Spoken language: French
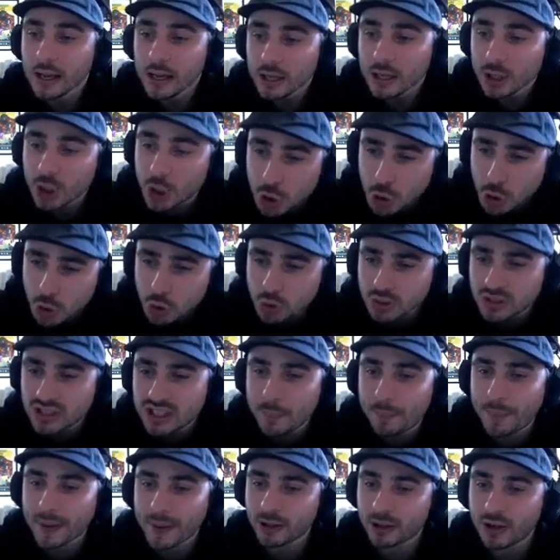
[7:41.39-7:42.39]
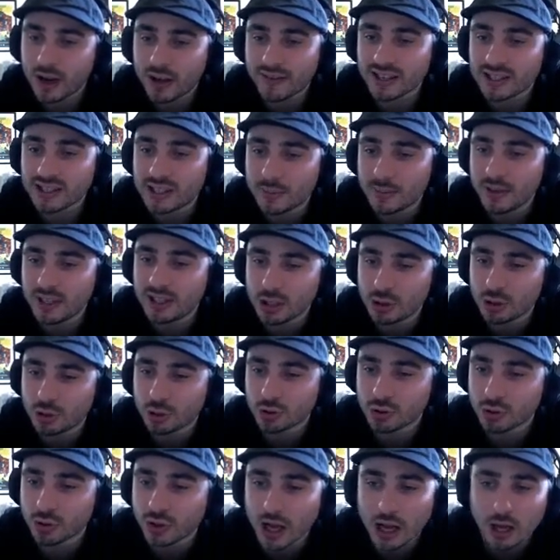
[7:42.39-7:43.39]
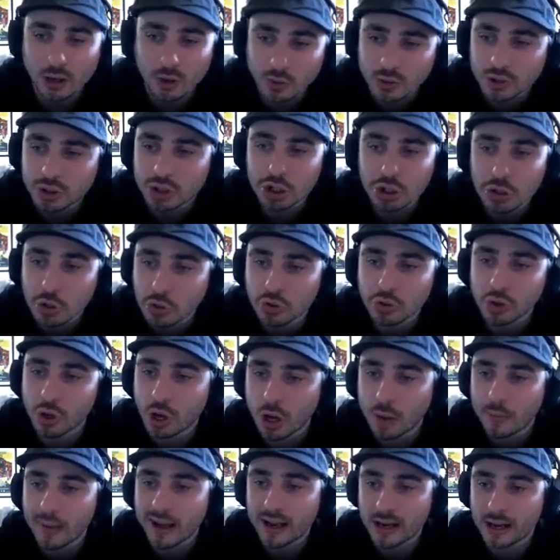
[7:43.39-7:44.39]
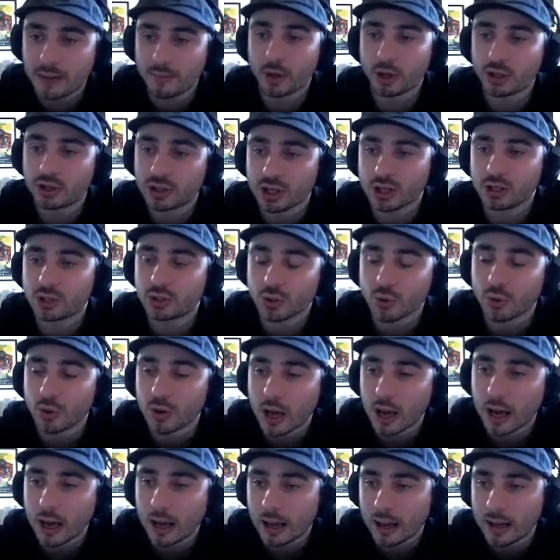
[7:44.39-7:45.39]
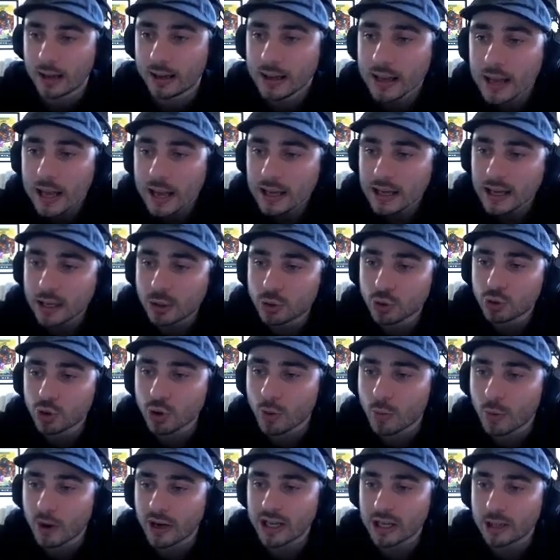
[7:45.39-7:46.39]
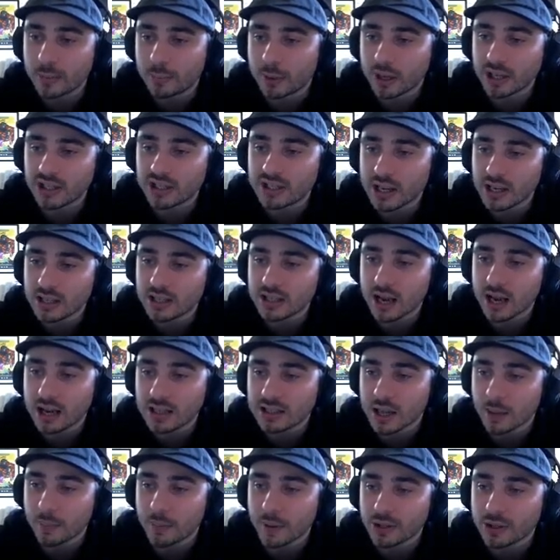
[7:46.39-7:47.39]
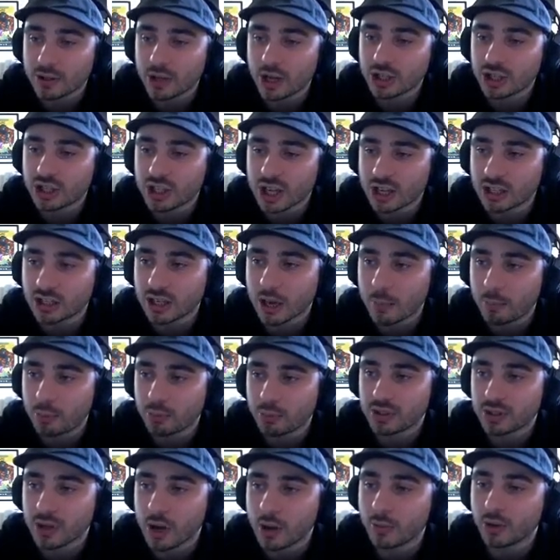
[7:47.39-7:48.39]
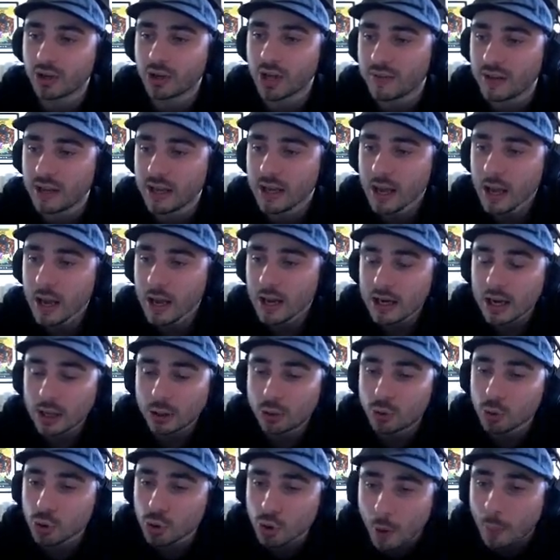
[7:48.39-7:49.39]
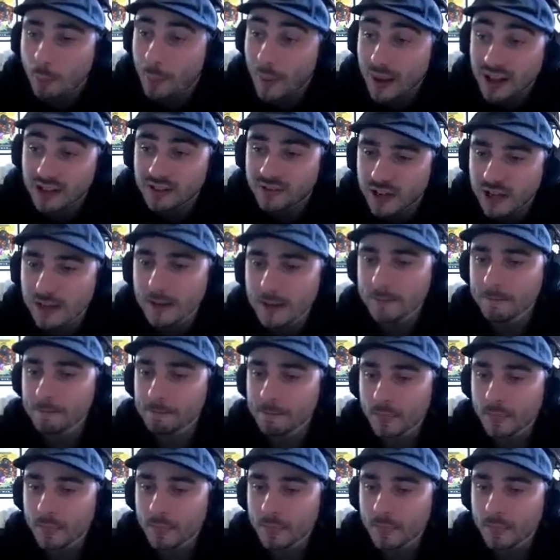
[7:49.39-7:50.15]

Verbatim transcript: Juste, il perd de l'invincibilité sur son dragon. Sinon, euh, bah, les block strings sont là. Il y a toujours moyen de presser. Ça reste un personnage très, très puissant, à mon avis. Il a toujours pas de vie.